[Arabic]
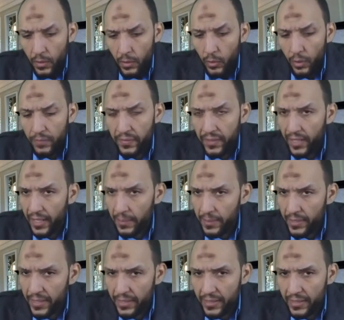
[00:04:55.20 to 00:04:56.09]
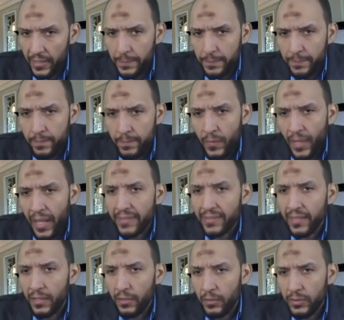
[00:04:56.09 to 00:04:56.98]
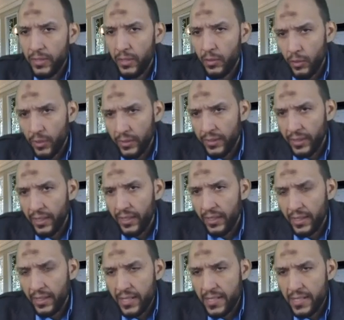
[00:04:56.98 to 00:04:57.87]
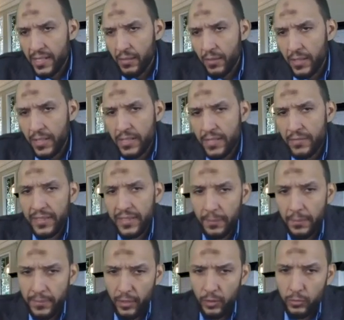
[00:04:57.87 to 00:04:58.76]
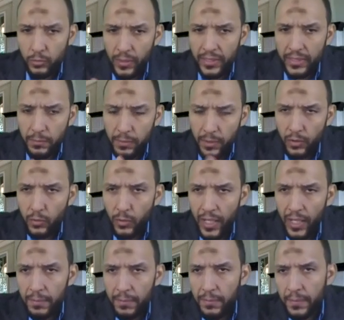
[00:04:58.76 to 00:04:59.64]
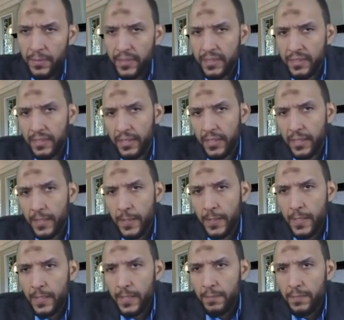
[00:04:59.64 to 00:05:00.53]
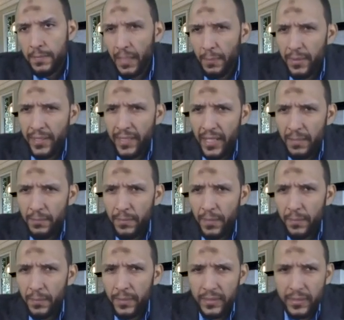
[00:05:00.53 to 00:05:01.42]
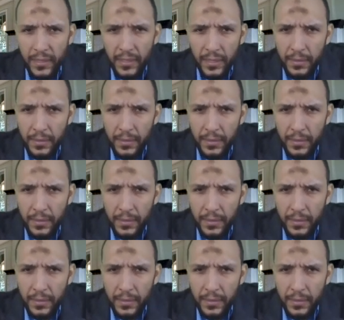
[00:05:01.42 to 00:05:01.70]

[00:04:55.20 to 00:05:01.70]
اللغه فارقه جامد جدا حتى لو انت لغتك الانجليزيه كويسه فانت بتاخد وقت برضه على ما بت... بتقابل كلمه بت...